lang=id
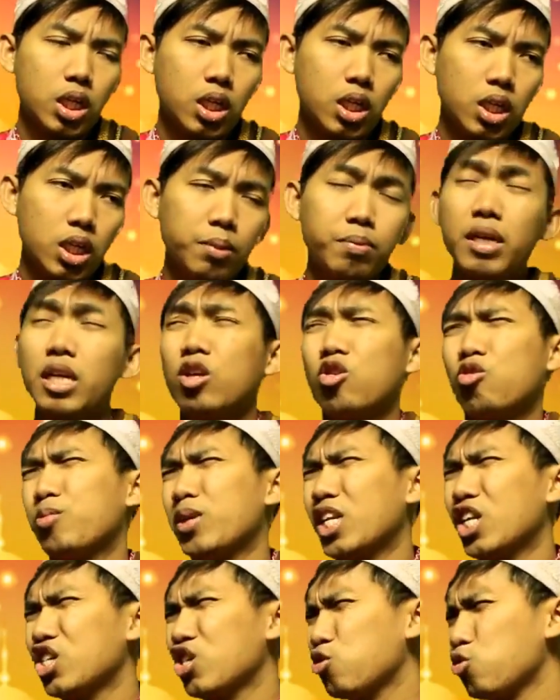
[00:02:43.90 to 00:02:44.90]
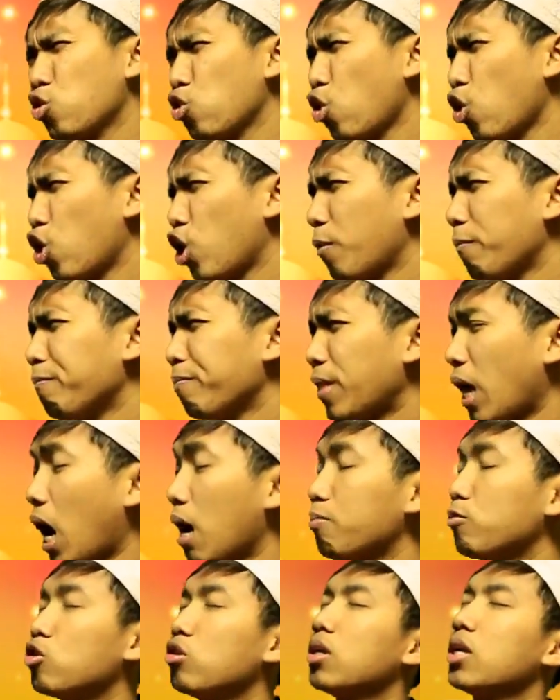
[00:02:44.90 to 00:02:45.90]
Saman kudu syukur,
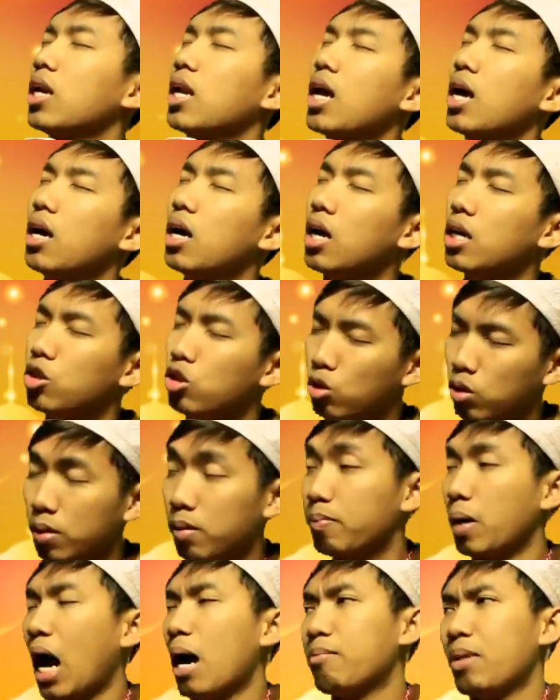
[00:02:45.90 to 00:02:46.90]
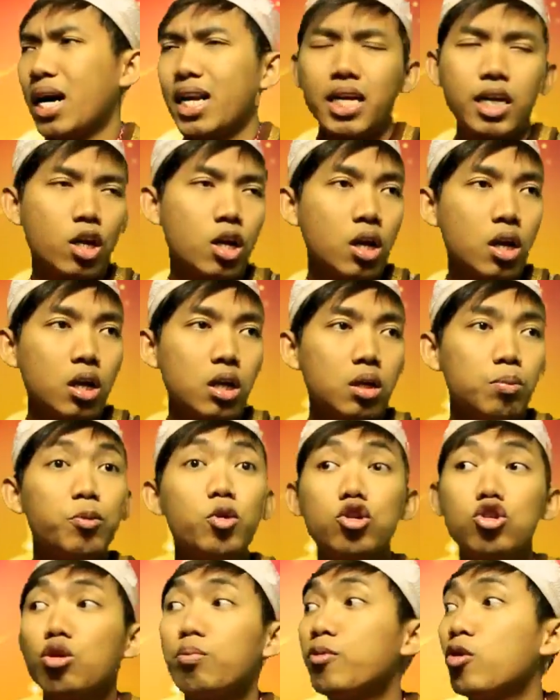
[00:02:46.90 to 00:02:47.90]
alhamdulillah. Lho ki umpamane
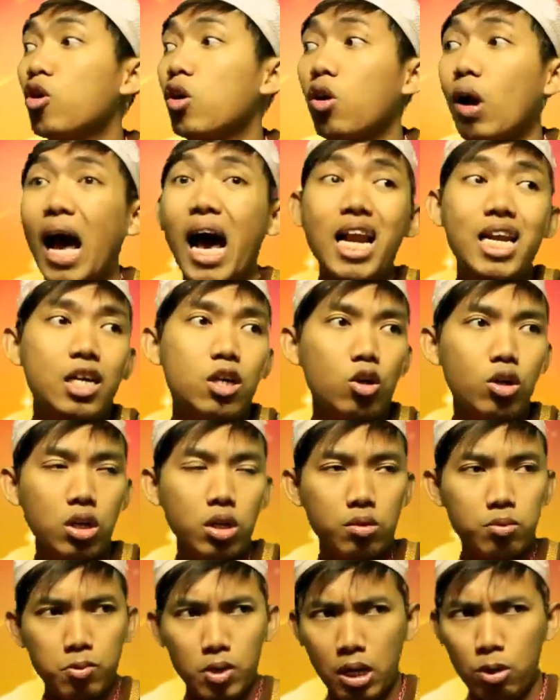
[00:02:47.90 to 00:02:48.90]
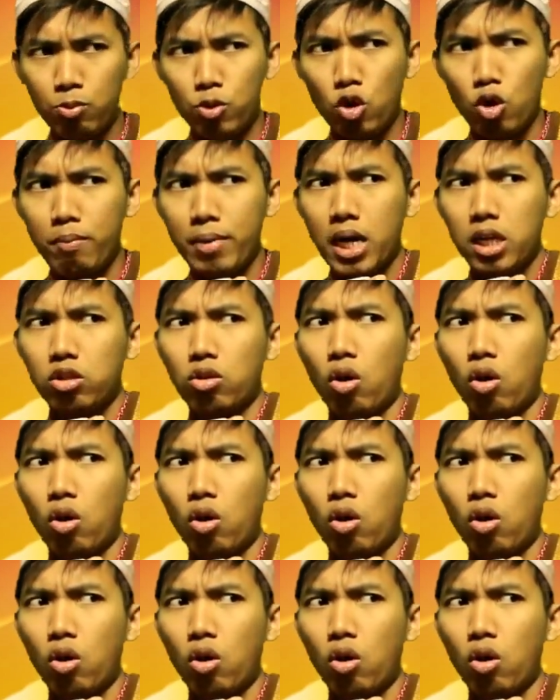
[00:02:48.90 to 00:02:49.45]
bojomu kok lali iso mlebu omahe